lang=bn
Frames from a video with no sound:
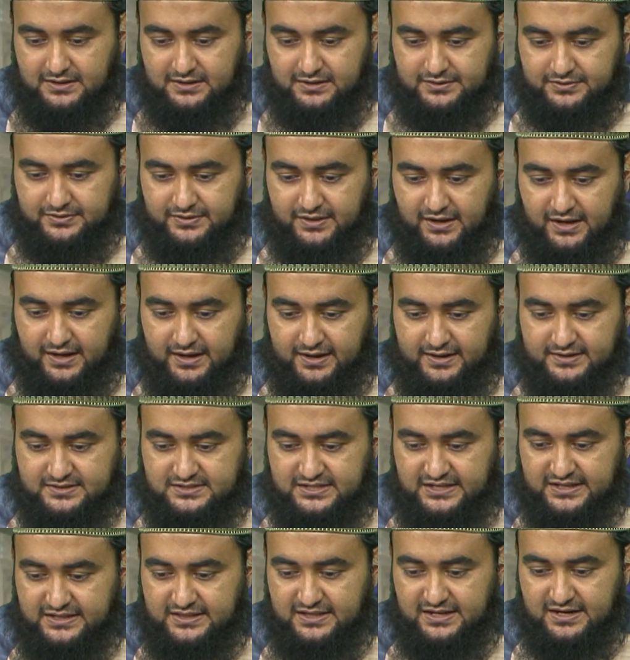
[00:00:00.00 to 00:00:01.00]
দেখা
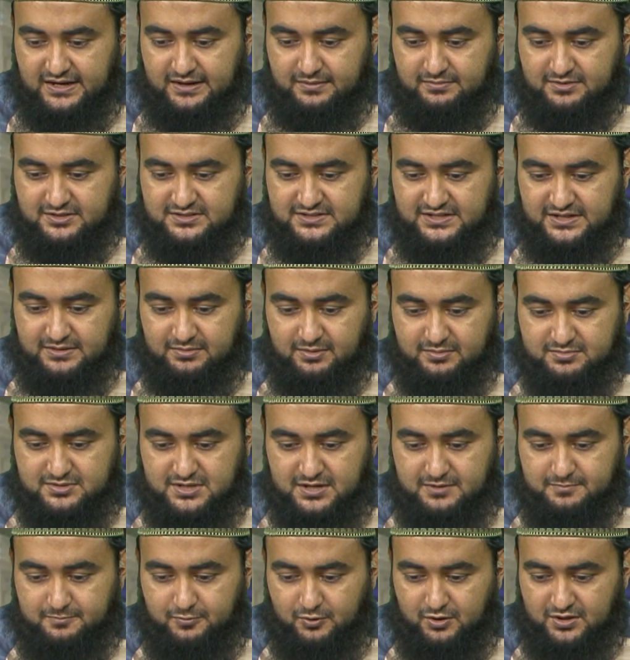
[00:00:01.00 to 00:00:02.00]
গেছে ঈদের নামাজ যে ইমাম
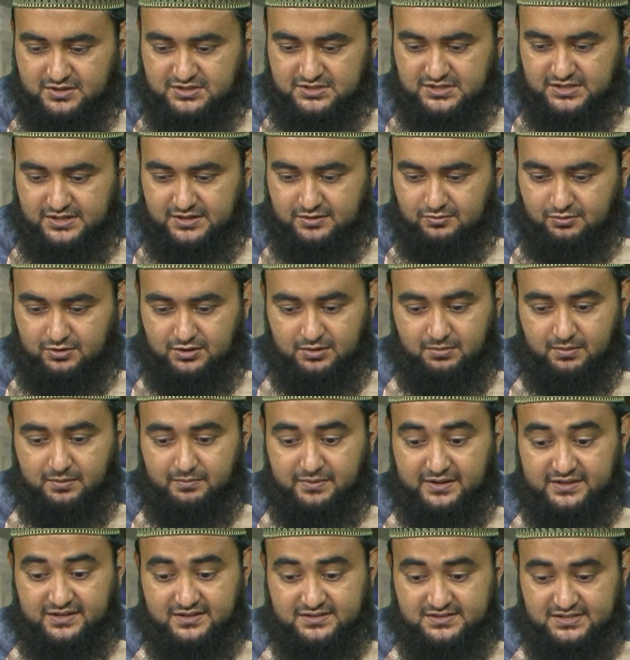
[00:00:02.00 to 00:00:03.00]
সাহেব পড়াচ্ছেন অথবা
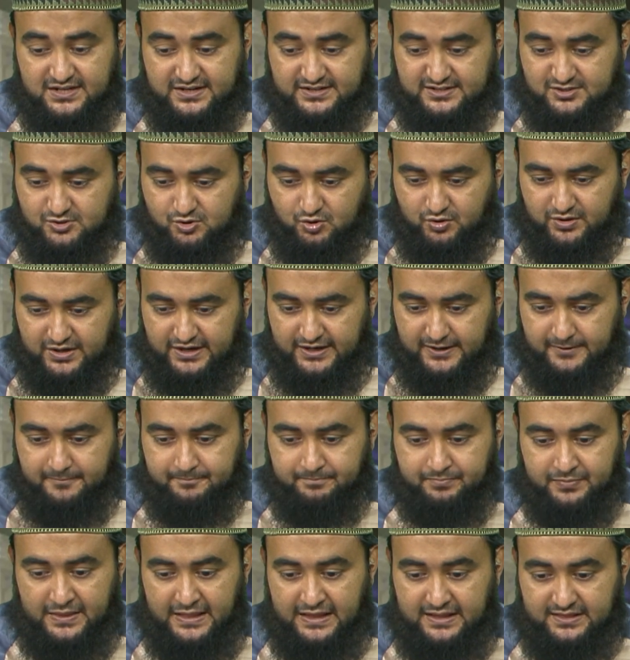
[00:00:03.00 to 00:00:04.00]
মাদাসার স্টুডেন্ট
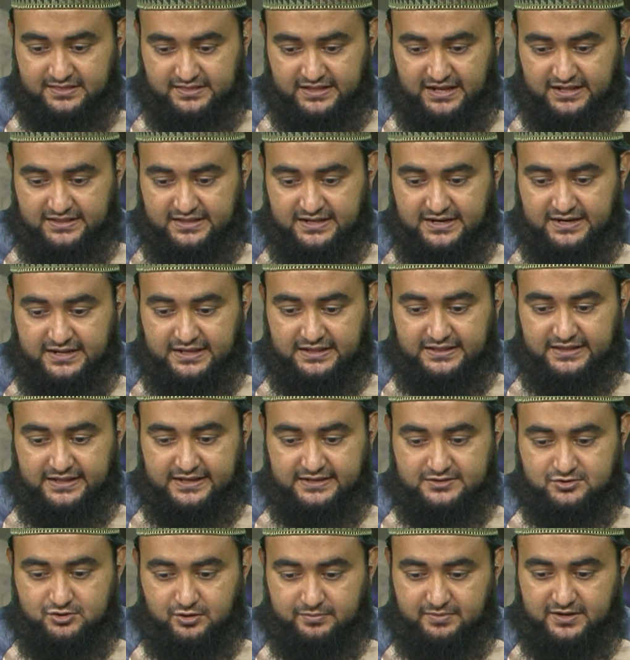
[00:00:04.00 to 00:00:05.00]
তাদেরকে দিয়ে
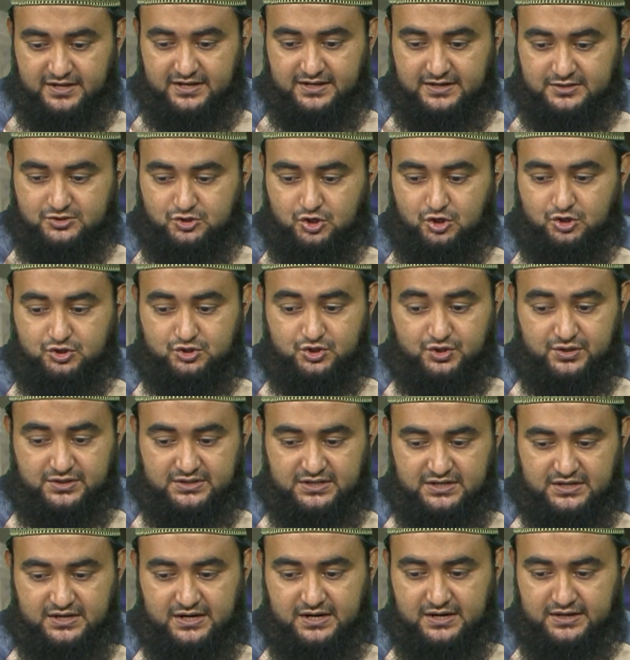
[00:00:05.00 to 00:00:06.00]
জবেহের
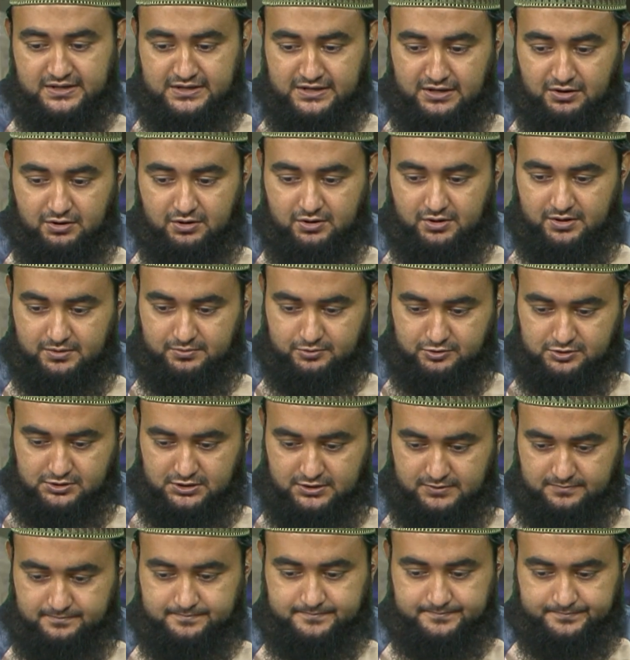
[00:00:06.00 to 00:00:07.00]
সহযোগিতাটা নেওয়া হয়
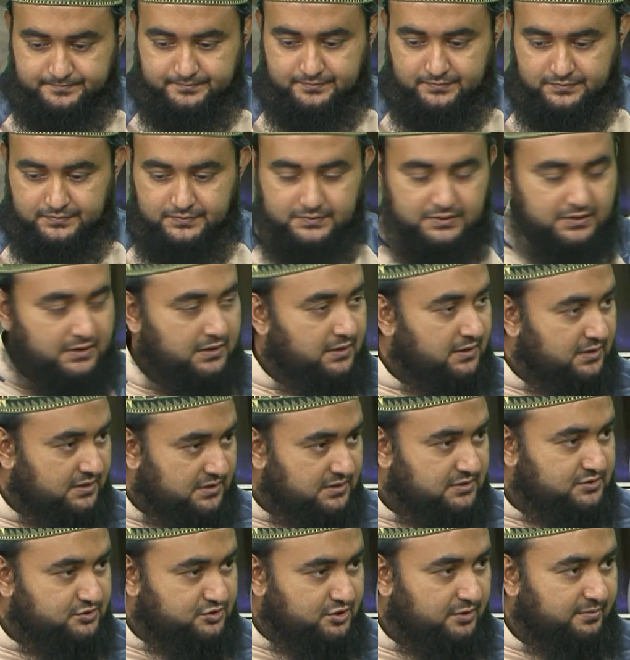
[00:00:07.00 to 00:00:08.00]
মোহতারাম
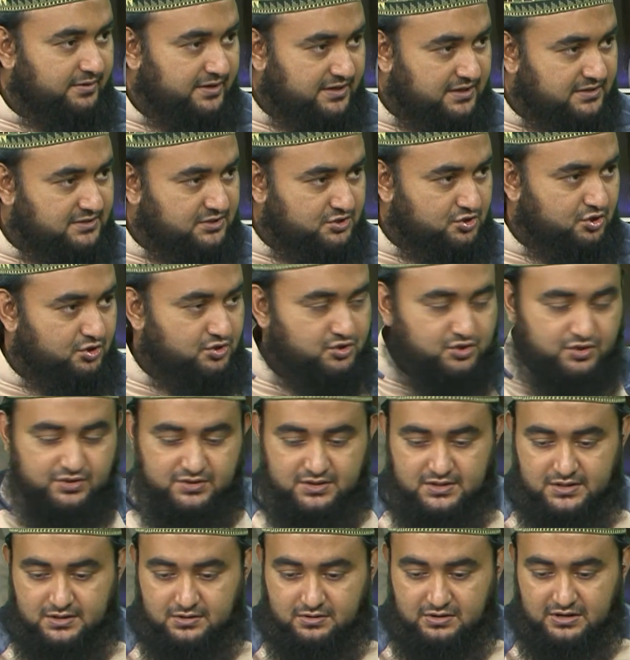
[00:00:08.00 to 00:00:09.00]
জবের কাজে
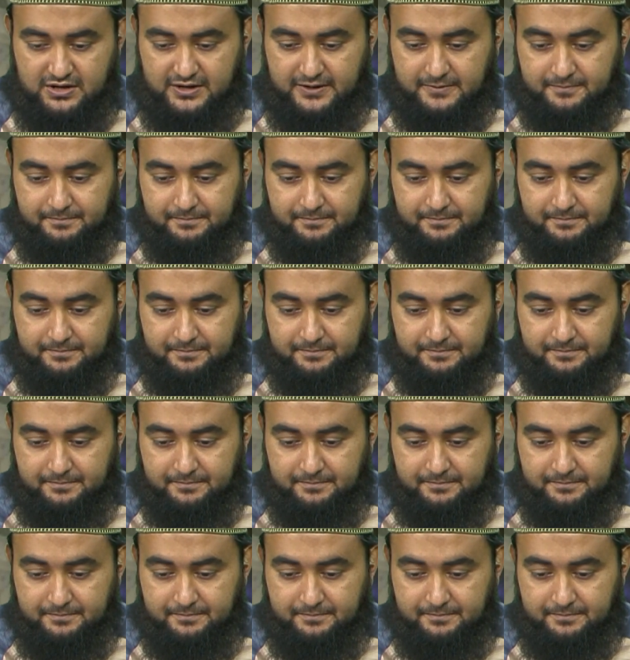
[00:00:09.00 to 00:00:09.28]
সহযোগিতা নেওয়া হয়